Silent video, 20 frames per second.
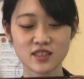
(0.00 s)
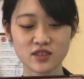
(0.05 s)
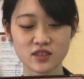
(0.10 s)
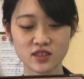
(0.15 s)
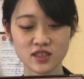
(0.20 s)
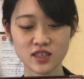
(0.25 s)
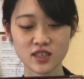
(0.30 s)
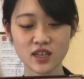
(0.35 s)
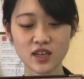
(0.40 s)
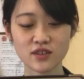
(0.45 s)

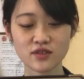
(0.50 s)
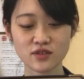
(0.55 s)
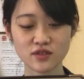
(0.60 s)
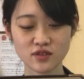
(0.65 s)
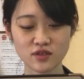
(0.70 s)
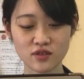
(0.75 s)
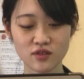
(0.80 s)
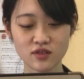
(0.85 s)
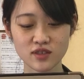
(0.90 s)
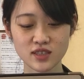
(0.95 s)
すスギ花
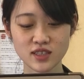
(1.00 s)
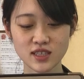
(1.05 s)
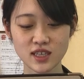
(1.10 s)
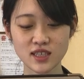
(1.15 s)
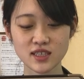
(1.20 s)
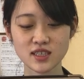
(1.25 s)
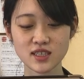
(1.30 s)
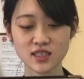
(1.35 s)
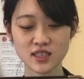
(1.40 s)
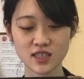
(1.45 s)
粉の飛
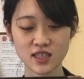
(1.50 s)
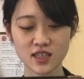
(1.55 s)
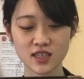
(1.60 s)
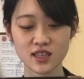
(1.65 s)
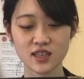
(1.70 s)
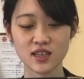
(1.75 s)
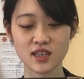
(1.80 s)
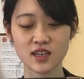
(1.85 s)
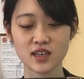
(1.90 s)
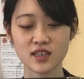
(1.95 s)
散時期
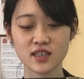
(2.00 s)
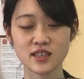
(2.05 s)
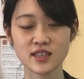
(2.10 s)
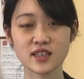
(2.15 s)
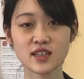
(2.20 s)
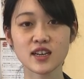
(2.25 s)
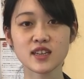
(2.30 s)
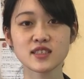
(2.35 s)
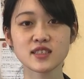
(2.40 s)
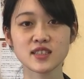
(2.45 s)

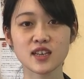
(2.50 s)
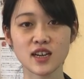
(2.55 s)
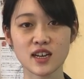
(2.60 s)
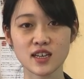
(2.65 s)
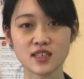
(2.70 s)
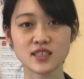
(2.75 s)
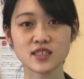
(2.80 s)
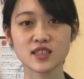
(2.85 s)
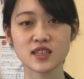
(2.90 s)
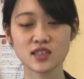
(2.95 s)
2月
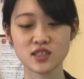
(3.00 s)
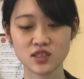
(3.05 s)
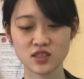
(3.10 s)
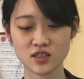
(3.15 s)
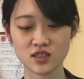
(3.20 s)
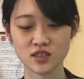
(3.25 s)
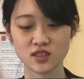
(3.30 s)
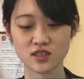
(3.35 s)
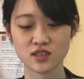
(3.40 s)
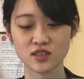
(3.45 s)
から4
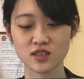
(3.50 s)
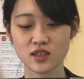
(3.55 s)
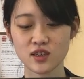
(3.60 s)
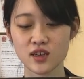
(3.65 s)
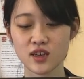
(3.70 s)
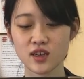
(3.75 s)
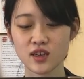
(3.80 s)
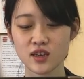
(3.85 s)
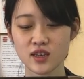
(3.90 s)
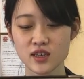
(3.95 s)
月
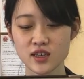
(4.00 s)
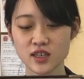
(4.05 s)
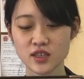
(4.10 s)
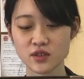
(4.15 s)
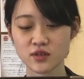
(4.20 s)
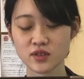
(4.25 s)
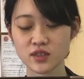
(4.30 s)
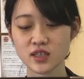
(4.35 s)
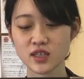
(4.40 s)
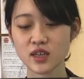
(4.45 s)

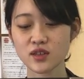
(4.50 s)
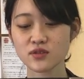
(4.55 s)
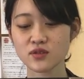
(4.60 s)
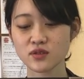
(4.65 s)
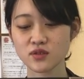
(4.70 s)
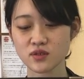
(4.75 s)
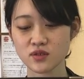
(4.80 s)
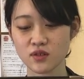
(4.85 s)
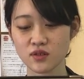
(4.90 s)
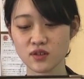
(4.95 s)
ヒノキ花
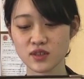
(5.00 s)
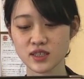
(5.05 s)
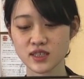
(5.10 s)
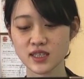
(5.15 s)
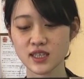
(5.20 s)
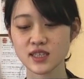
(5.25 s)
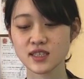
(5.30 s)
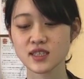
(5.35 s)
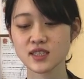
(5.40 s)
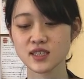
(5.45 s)
粉の飛
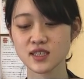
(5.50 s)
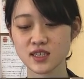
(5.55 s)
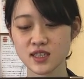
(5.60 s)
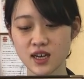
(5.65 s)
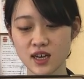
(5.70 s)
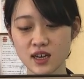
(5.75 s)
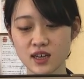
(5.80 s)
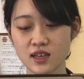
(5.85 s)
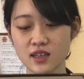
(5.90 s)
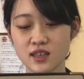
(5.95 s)
散時期
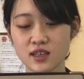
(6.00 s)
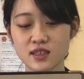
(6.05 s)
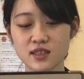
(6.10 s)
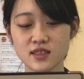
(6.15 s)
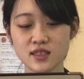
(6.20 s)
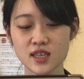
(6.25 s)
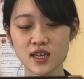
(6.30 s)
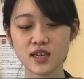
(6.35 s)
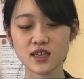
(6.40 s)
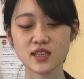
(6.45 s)
が
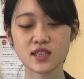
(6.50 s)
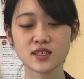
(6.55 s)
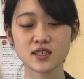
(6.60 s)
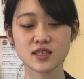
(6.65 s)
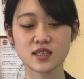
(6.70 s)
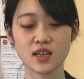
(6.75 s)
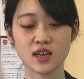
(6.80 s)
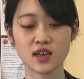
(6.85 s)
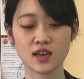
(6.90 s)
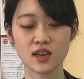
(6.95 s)
3
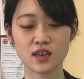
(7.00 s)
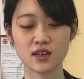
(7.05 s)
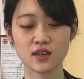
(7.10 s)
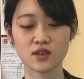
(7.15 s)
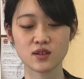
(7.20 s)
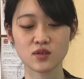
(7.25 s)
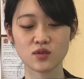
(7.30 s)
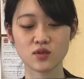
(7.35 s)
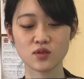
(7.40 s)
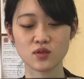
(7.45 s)
月から
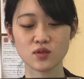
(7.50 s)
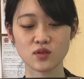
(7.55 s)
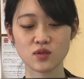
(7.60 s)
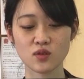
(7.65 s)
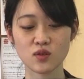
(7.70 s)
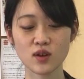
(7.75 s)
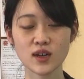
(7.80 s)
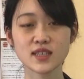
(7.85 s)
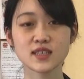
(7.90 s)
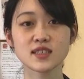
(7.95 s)

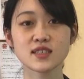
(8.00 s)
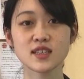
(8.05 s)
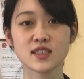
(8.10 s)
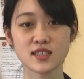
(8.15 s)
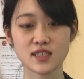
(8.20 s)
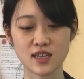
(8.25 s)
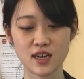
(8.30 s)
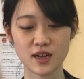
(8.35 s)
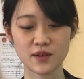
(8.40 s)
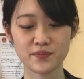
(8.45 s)
5月で
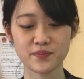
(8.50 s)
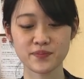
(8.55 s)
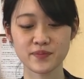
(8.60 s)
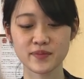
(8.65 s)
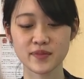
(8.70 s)
すが